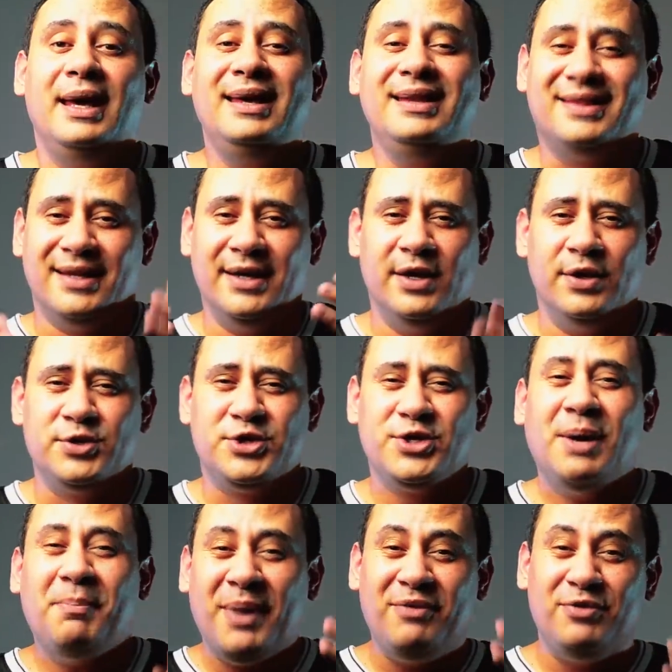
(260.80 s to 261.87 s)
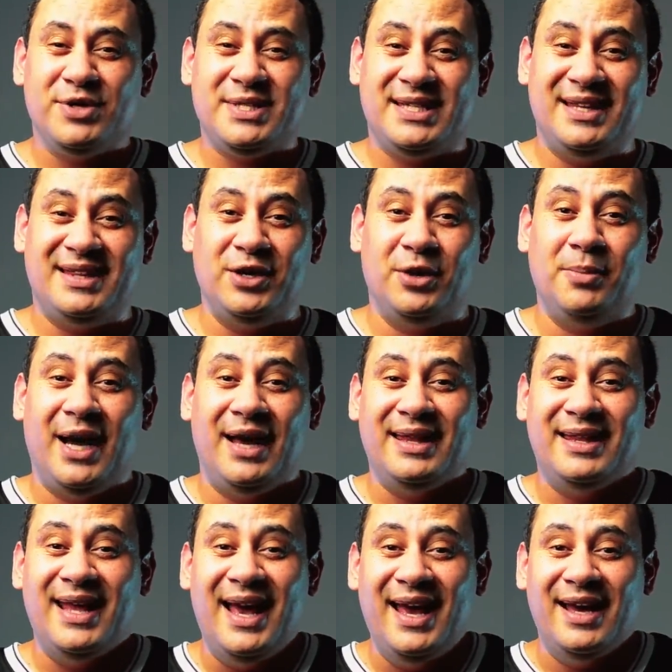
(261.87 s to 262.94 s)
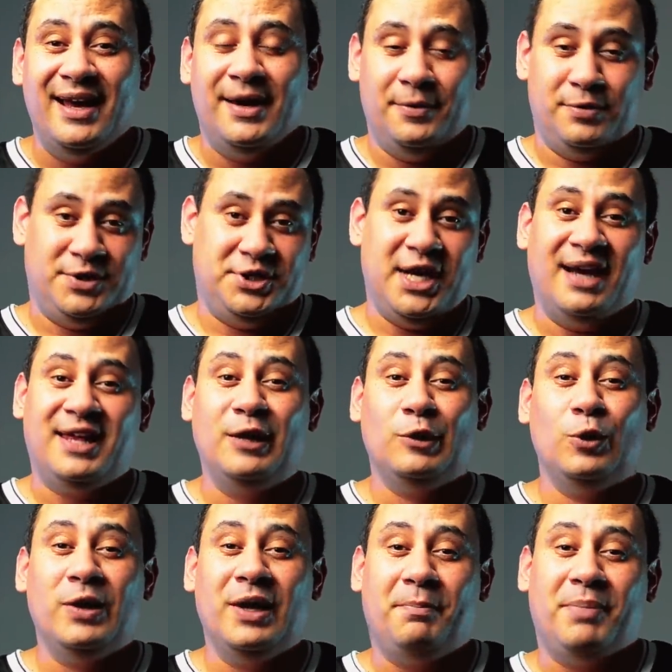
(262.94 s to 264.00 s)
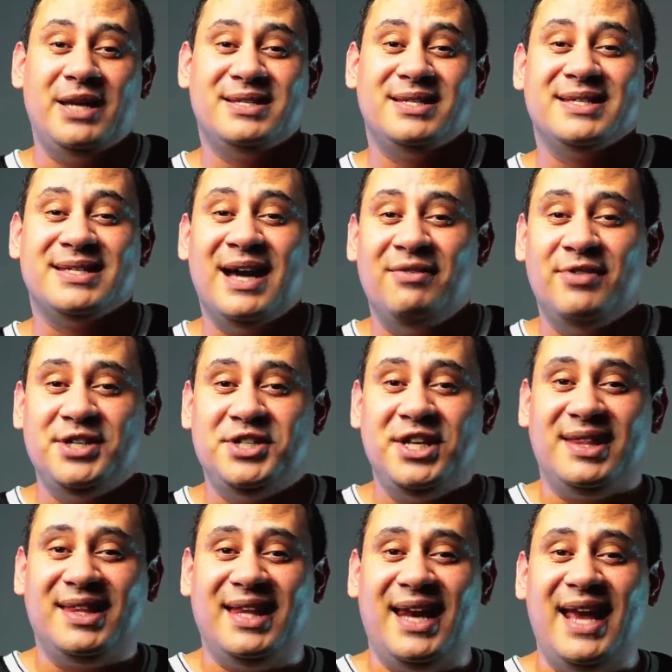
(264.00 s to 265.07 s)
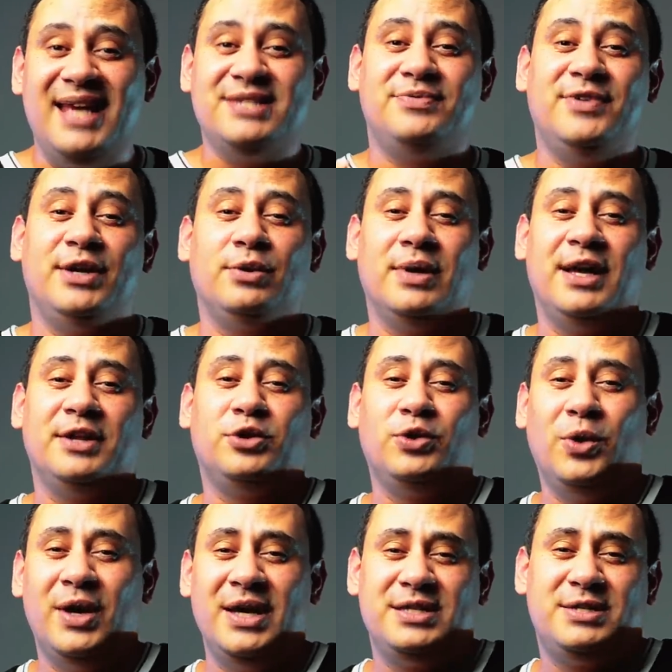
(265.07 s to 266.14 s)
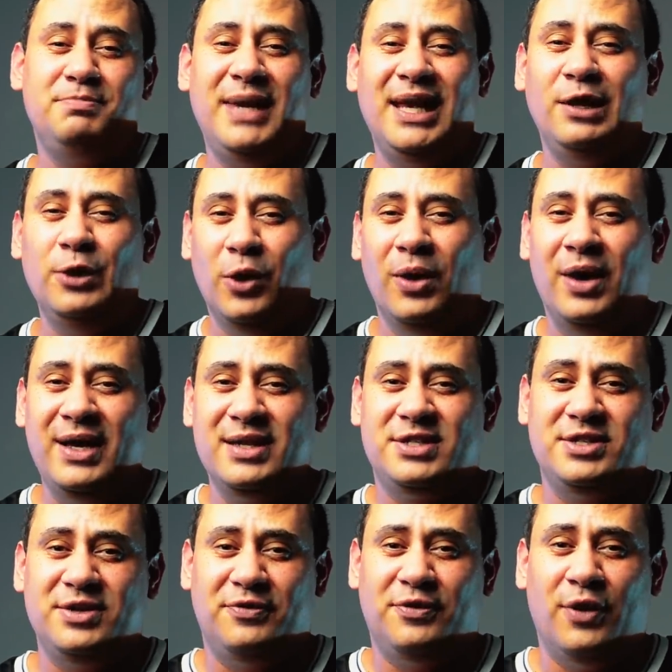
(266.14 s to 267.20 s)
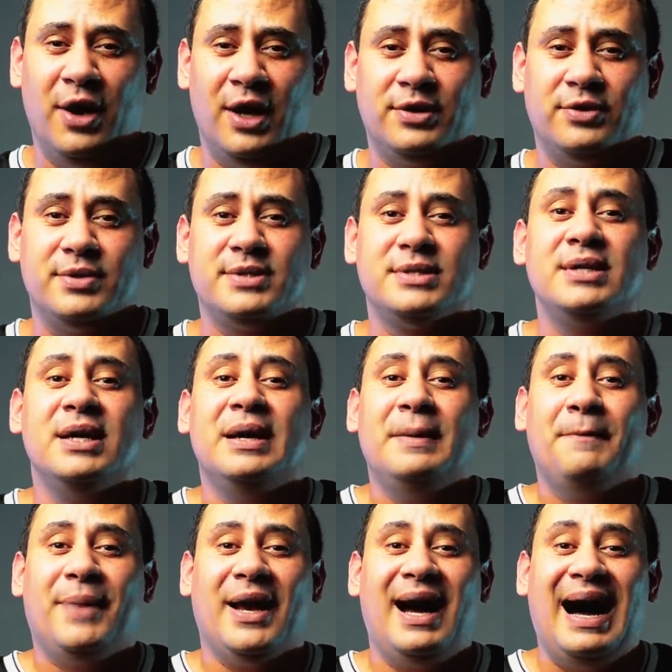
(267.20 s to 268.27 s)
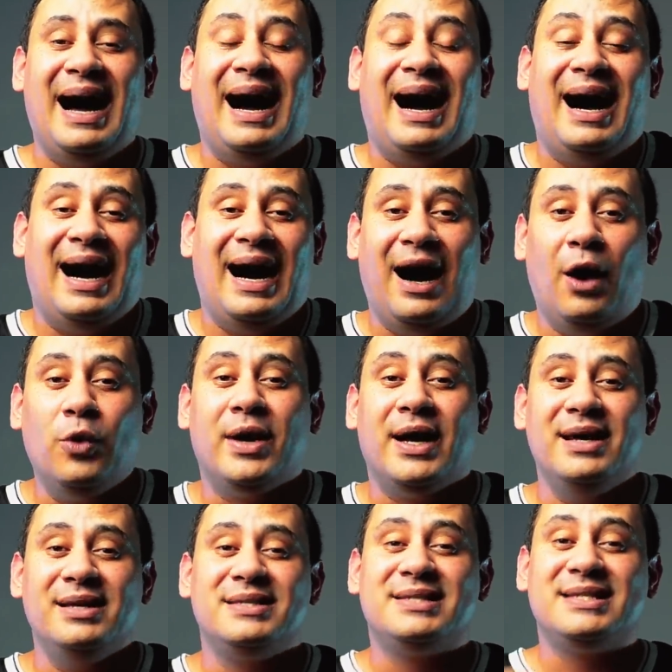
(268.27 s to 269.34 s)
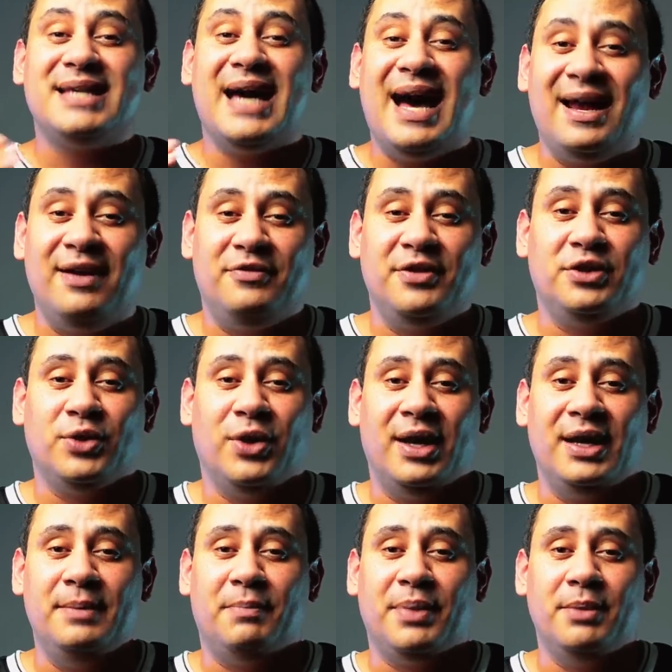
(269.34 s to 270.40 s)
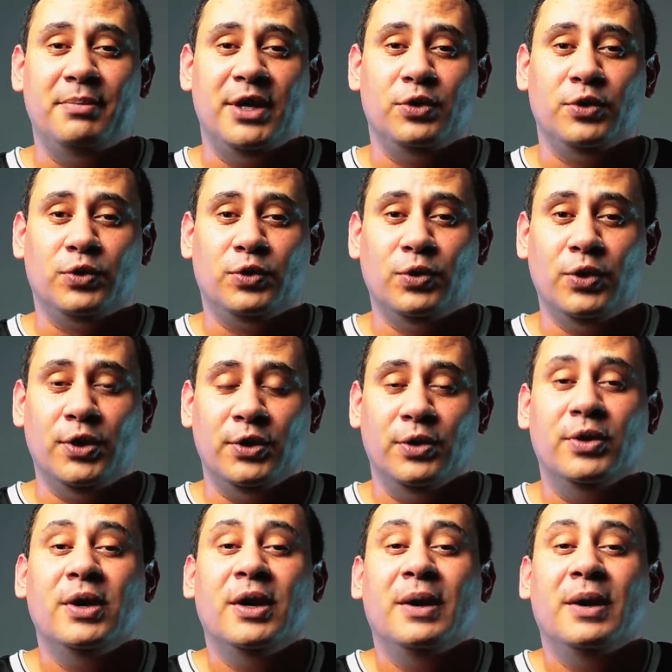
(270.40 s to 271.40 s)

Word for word: Então, só para você ter uma ideia, já que Lula precisava de 3,2 milhões de votos para alcançar a vitória em primeiro turno,